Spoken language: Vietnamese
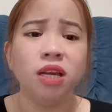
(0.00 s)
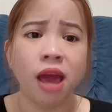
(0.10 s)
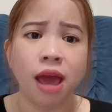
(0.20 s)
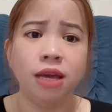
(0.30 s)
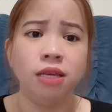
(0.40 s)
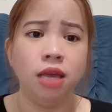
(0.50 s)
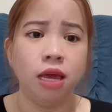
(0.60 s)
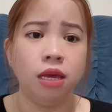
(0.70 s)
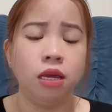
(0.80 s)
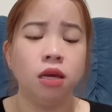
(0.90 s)
kệ
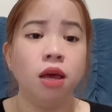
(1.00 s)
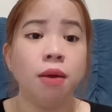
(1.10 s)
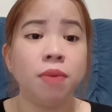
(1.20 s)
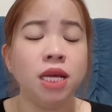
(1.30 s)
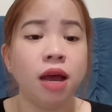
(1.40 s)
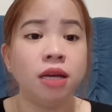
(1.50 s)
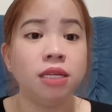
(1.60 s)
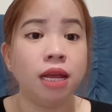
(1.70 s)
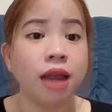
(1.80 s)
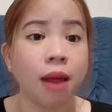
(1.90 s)
chị Bây giờ
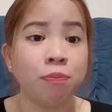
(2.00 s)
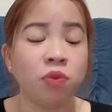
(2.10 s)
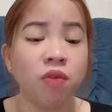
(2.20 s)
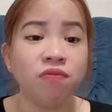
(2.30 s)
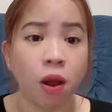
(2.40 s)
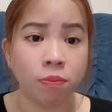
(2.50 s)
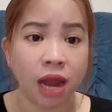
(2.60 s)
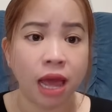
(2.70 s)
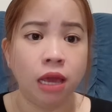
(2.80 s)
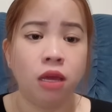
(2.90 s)
chị nằm trong phòng
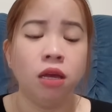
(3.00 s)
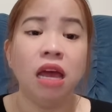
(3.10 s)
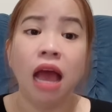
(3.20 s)
này